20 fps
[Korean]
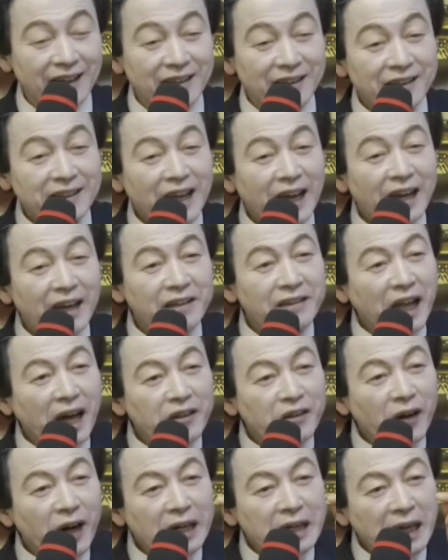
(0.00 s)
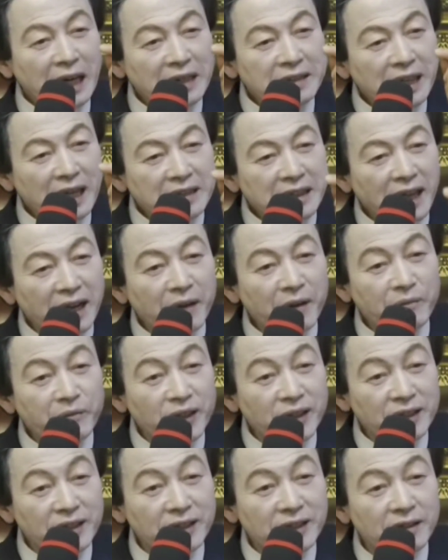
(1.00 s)
그러니까 나노 하나가 나타나면
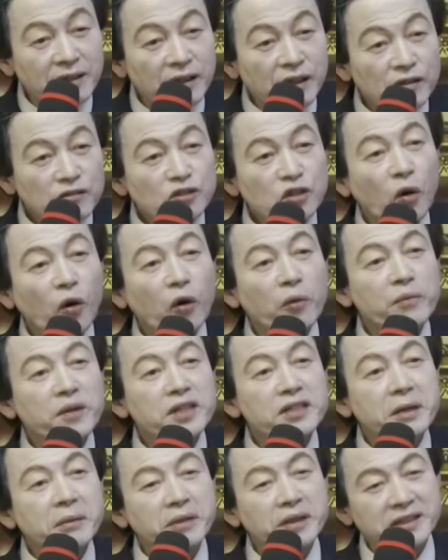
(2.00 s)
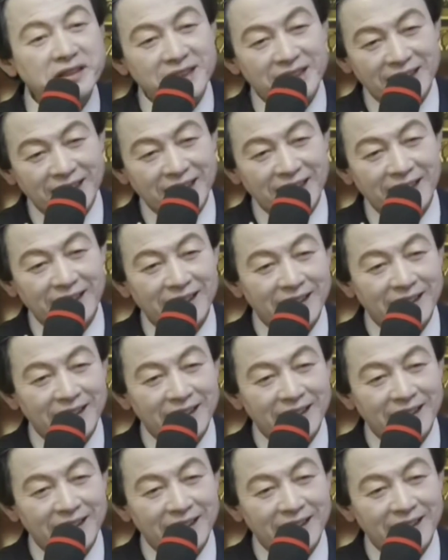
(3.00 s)
뭐예요? 초미세먼지를.